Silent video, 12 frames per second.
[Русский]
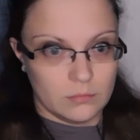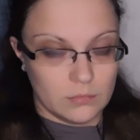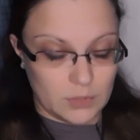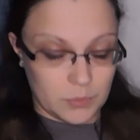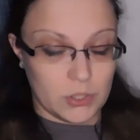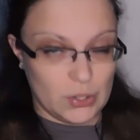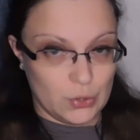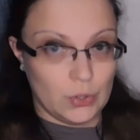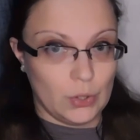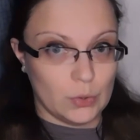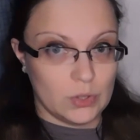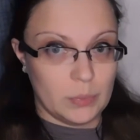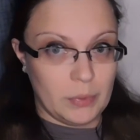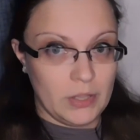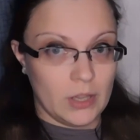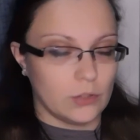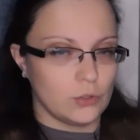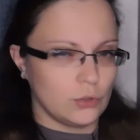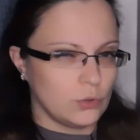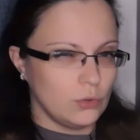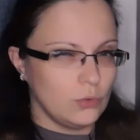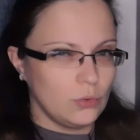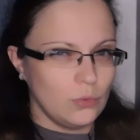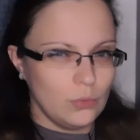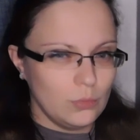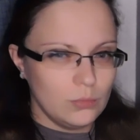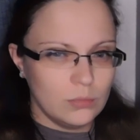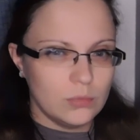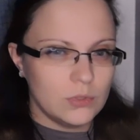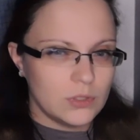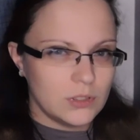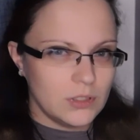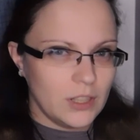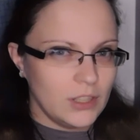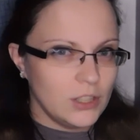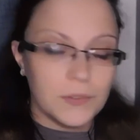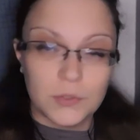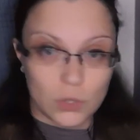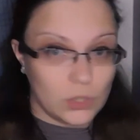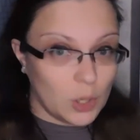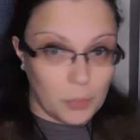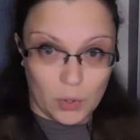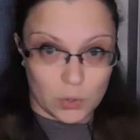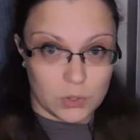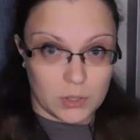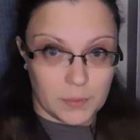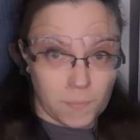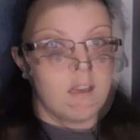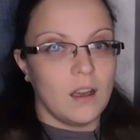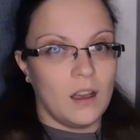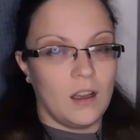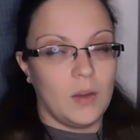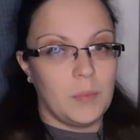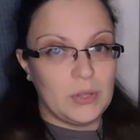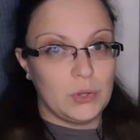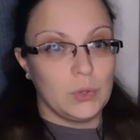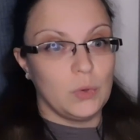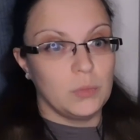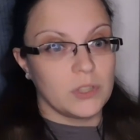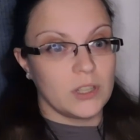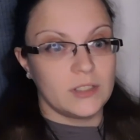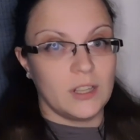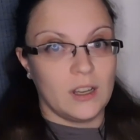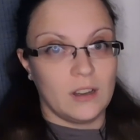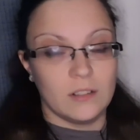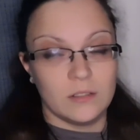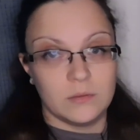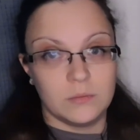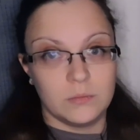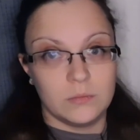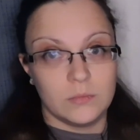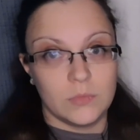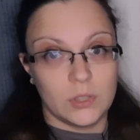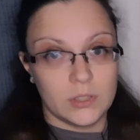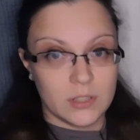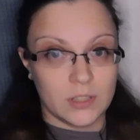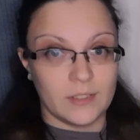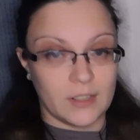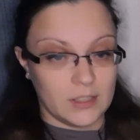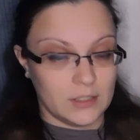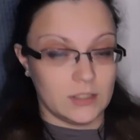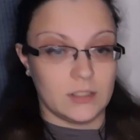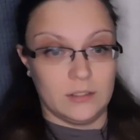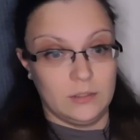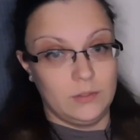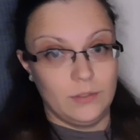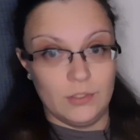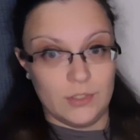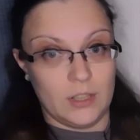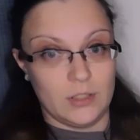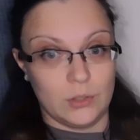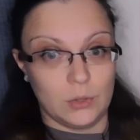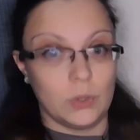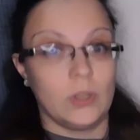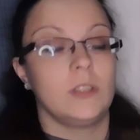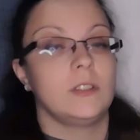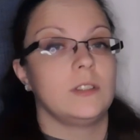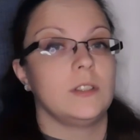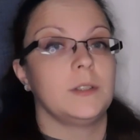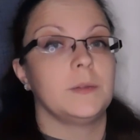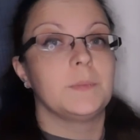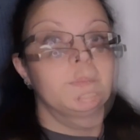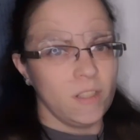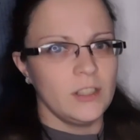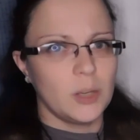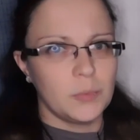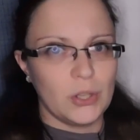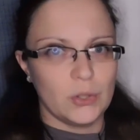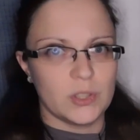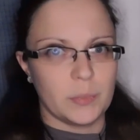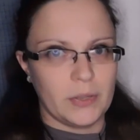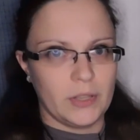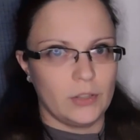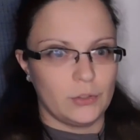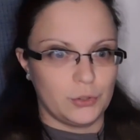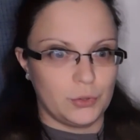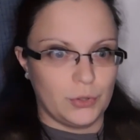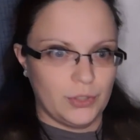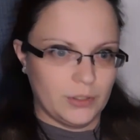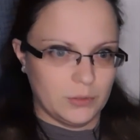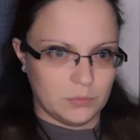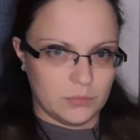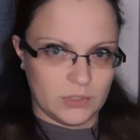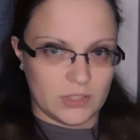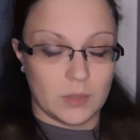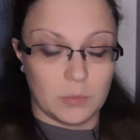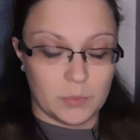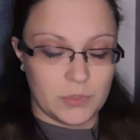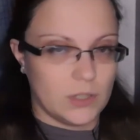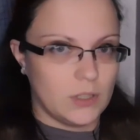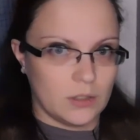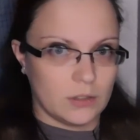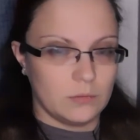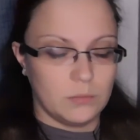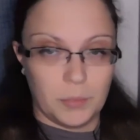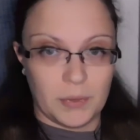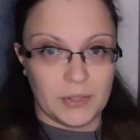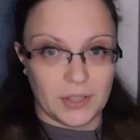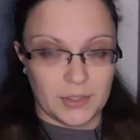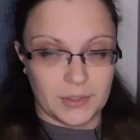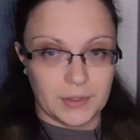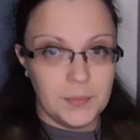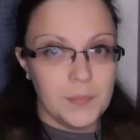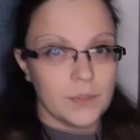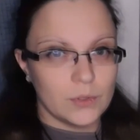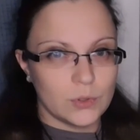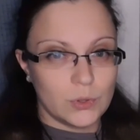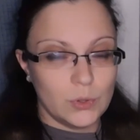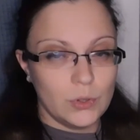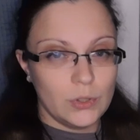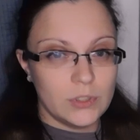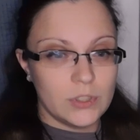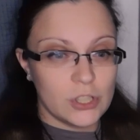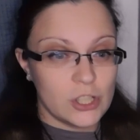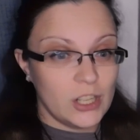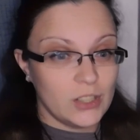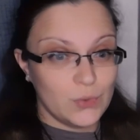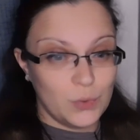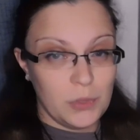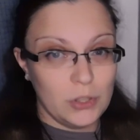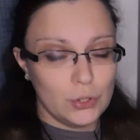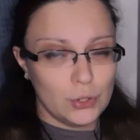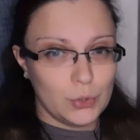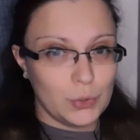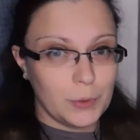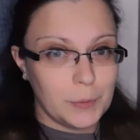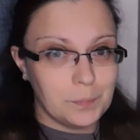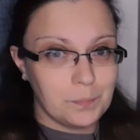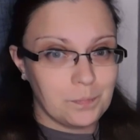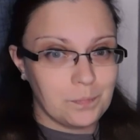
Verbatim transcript: нам сразу дается понять, что ну, с ней не все так просто. А потом, когда раскрывается вся ситуация, и нам дается понять, что она на самом деле попаданка, стоит держать в уме, что